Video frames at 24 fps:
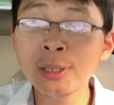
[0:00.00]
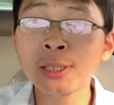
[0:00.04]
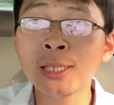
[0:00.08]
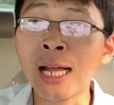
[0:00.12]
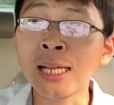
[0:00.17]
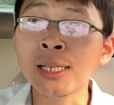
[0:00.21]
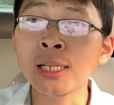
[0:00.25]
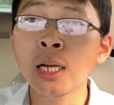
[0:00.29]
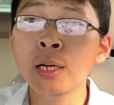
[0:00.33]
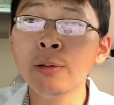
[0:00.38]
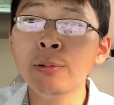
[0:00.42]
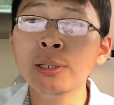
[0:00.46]
打
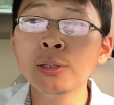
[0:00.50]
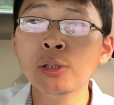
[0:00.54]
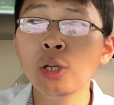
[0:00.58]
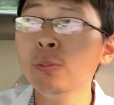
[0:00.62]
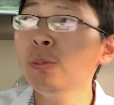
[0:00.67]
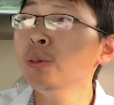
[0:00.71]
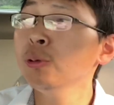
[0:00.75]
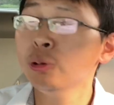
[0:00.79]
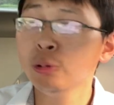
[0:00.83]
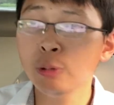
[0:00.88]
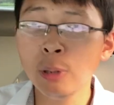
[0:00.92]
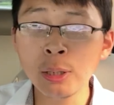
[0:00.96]
台湾都
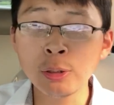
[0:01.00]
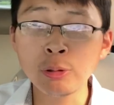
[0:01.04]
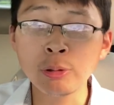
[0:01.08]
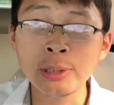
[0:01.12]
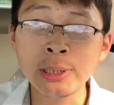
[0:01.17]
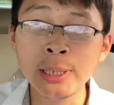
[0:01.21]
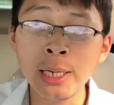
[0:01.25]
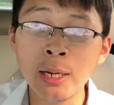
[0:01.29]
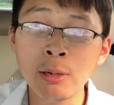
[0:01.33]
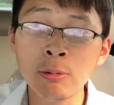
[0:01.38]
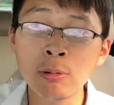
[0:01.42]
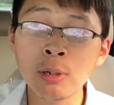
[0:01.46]
不需要军
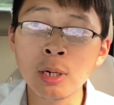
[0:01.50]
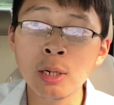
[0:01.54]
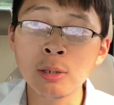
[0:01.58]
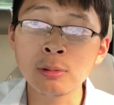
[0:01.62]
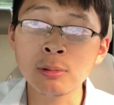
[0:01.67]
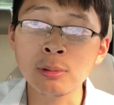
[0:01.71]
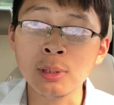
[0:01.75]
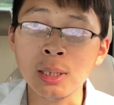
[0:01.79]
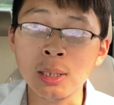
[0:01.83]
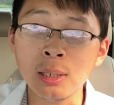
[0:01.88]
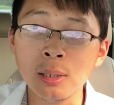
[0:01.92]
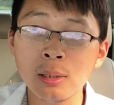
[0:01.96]
舰，我告诉
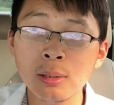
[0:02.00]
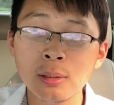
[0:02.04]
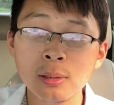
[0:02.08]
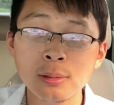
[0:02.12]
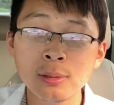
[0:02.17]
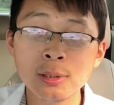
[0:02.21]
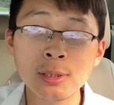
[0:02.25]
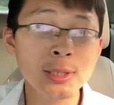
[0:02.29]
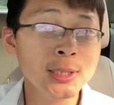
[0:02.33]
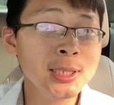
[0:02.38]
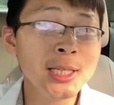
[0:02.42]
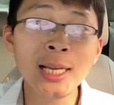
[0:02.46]
你，
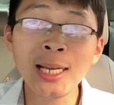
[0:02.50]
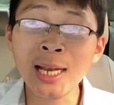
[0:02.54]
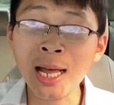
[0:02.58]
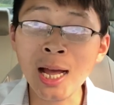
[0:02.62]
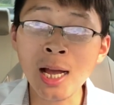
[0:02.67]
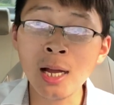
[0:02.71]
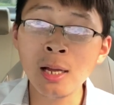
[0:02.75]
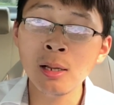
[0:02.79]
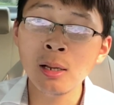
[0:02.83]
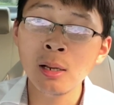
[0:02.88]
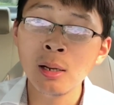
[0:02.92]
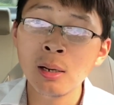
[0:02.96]
直接
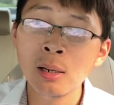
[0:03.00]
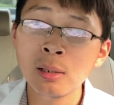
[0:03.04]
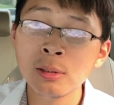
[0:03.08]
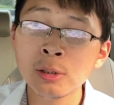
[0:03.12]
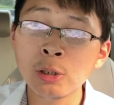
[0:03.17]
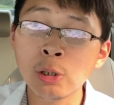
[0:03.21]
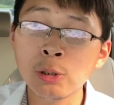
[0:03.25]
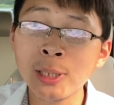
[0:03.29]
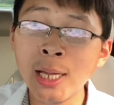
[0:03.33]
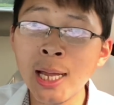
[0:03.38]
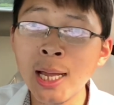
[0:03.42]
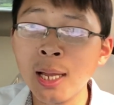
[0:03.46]
拿
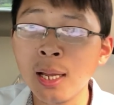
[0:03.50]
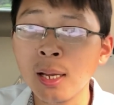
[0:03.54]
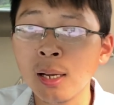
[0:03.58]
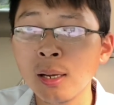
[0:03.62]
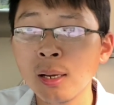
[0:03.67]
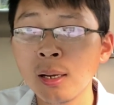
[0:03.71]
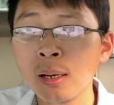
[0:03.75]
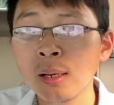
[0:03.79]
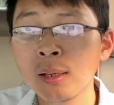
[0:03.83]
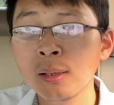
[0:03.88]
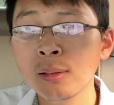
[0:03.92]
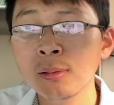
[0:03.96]
导弹。
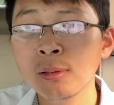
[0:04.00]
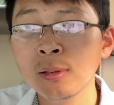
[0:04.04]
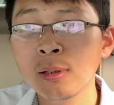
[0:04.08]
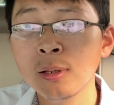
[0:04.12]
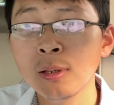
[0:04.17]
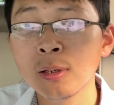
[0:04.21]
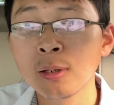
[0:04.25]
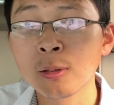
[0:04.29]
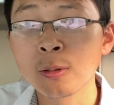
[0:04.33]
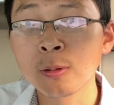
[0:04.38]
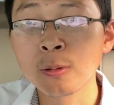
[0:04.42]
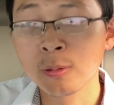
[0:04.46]

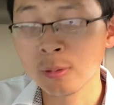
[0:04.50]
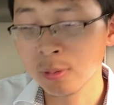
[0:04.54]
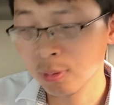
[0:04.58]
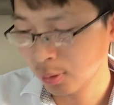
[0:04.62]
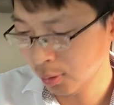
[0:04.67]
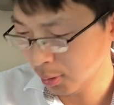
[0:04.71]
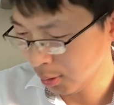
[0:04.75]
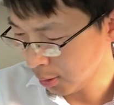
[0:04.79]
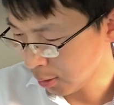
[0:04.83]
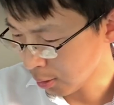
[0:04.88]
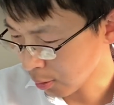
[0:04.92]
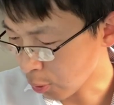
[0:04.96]

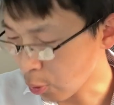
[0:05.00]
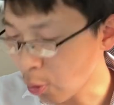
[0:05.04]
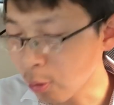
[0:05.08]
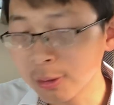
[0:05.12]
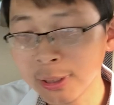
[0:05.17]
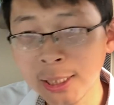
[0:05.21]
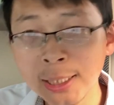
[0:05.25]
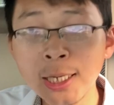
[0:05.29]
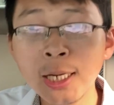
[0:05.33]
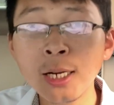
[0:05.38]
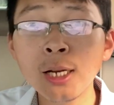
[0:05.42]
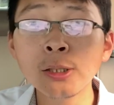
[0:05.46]
共
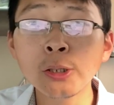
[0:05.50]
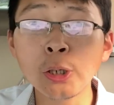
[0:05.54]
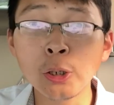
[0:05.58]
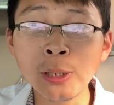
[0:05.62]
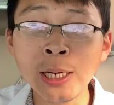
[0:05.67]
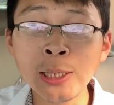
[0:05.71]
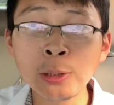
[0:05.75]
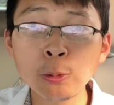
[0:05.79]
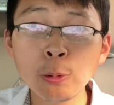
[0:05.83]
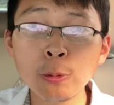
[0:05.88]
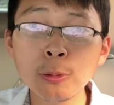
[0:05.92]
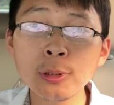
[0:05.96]
产党的导
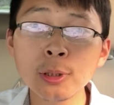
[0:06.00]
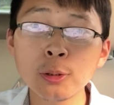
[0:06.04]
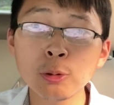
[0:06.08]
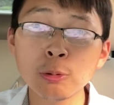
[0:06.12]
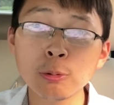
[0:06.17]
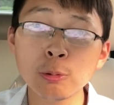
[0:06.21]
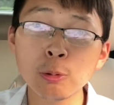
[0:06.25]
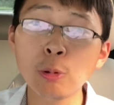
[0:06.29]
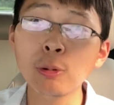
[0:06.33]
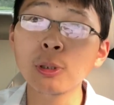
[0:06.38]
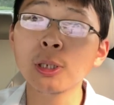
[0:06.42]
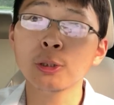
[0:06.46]
弹多的
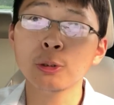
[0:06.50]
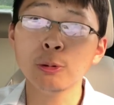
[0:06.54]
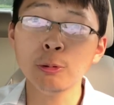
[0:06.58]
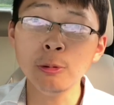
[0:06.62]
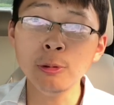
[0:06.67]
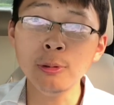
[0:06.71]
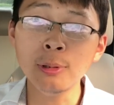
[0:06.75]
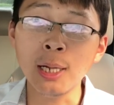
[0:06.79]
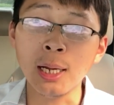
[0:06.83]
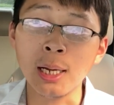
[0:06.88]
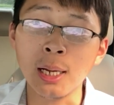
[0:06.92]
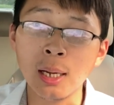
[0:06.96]
多了
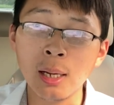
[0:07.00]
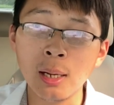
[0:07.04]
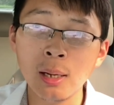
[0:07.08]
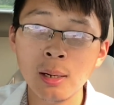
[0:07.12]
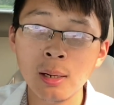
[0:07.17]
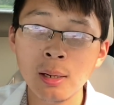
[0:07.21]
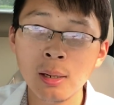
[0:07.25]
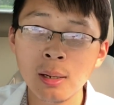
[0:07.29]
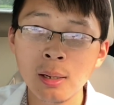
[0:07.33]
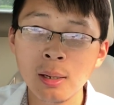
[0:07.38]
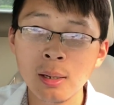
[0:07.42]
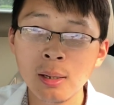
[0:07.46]
去了，
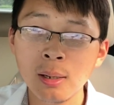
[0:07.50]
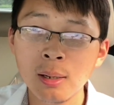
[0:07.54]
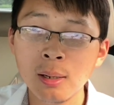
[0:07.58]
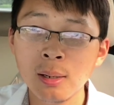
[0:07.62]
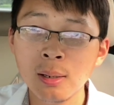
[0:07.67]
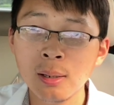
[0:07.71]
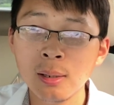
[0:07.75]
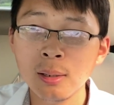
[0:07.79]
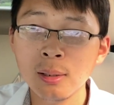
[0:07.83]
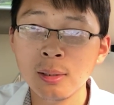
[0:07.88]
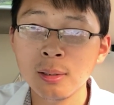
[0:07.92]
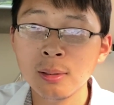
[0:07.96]

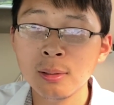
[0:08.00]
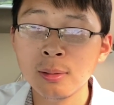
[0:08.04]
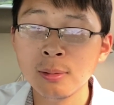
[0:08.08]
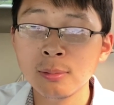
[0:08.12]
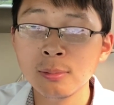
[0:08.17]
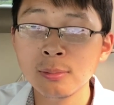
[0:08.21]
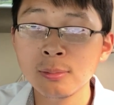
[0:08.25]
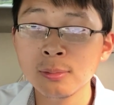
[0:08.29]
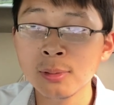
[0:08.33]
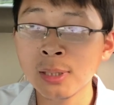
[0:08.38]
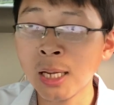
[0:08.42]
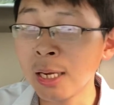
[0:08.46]

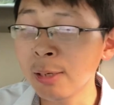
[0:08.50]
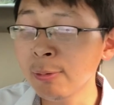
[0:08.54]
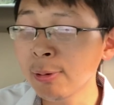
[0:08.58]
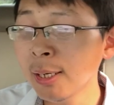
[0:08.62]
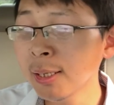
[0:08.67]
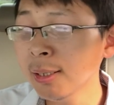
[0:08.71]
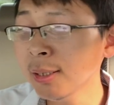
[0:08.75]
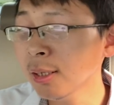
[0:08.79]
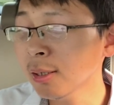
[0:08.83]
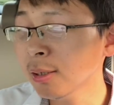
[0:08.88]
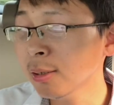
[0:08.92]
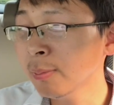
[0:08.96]
台
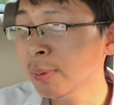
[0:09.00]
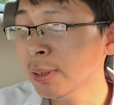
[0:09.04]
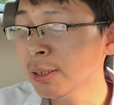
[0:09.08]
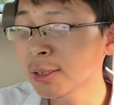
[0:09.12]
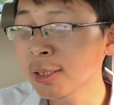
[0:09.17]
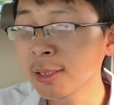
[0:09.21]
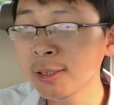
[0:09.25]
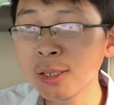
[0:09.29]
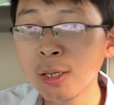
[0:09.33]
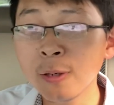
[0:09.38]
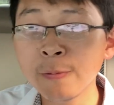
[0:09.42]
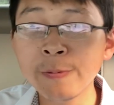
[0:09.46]
湾那个名
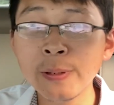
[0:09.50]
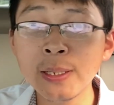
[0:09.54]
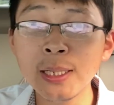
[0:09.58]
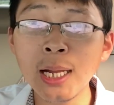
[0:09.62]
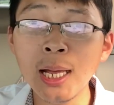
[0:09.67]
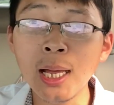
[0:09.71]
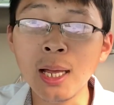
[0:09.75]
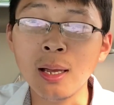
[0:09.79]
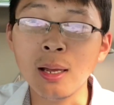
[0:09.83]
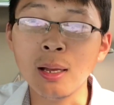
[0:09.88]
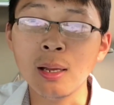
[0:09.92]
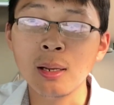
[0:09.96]
称叫飞
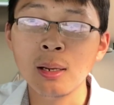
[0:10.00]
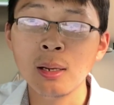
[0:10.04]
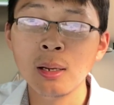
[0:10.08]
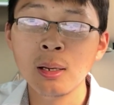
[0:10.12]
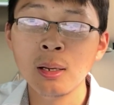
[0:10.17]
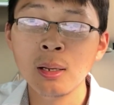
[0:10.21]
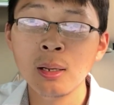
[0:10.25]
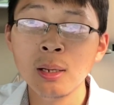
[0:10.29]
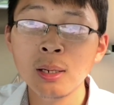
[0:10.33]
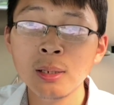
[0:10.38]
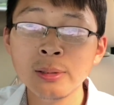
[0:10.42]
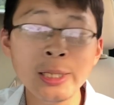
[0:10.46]
弹，
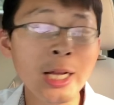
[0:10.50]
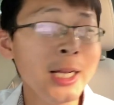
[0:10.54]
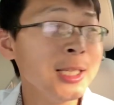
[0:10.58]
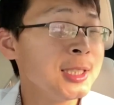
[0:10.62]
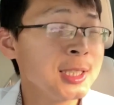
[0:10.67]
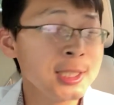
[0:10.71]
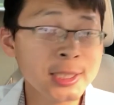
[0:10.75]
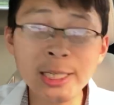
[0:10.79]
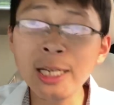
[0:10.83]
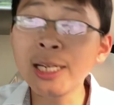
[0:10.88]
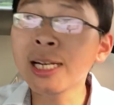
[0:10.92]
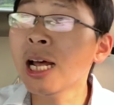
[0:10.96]
他
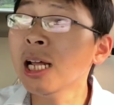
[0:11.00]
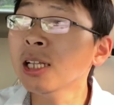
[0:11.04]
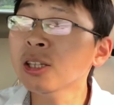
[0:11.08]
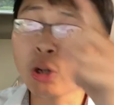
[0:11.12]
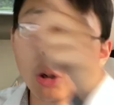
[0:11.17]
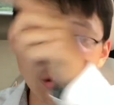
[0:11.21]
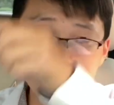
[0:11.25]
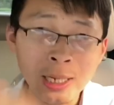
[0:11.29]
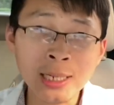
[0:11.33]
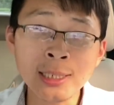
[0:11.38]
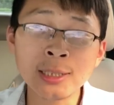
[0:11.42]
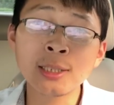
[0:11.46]
直接拿
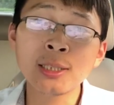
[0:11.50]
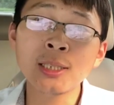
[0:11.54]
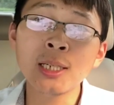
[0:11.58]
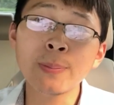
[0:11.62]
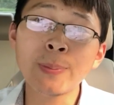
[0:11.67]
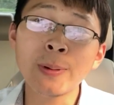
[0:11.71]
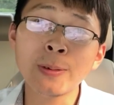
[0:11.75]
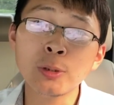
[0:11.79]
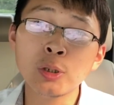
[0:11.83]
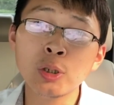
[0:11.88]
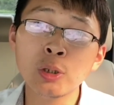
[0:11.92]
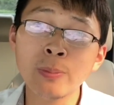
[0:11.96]
导弹，直接
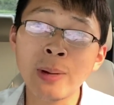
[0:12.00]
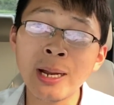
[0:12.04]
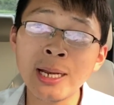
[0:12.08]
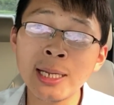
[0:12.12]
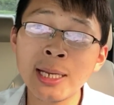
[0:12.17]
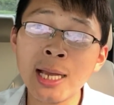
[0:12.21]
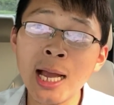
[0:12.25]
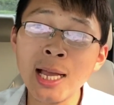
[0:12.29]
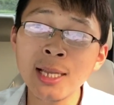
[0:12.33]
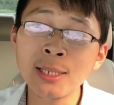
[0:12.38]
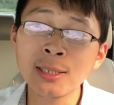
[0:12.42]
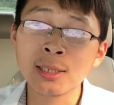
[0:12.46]
把就把你
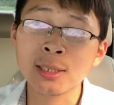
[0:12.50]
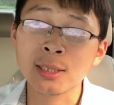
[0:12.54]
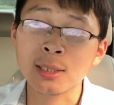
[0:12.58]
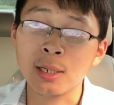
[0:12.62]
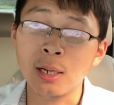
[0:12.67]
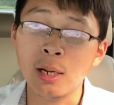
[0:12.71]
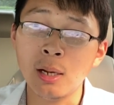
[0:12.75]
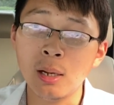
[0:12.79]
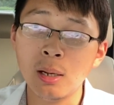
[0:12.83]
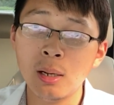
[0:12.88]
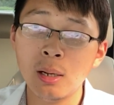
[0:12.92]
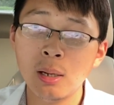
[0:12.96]
干死
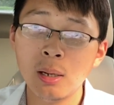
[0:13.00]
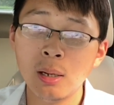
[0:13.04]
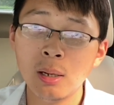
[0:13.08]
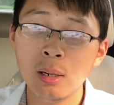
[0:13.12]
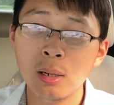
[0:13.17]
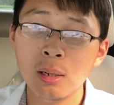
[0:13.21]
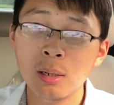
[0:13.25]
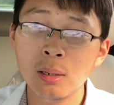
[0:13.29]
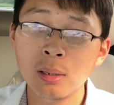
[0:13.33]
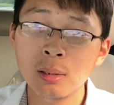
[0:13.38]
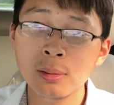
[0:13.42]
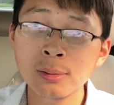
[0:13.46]
了。
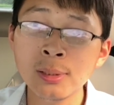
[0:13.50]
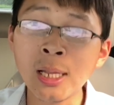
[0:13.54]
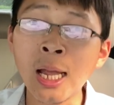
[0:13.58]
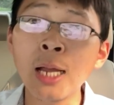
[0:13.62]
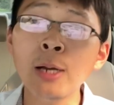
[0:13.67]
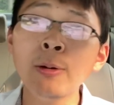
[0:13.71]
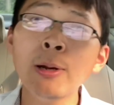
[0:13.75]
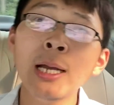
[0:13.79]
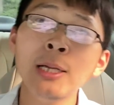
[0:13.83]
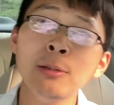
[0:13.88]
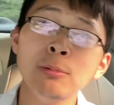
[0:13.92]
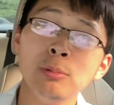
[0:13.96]
台
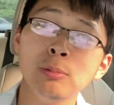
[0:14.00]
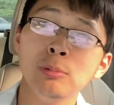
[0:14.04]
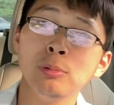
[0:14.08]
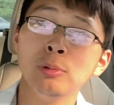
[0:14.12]
湾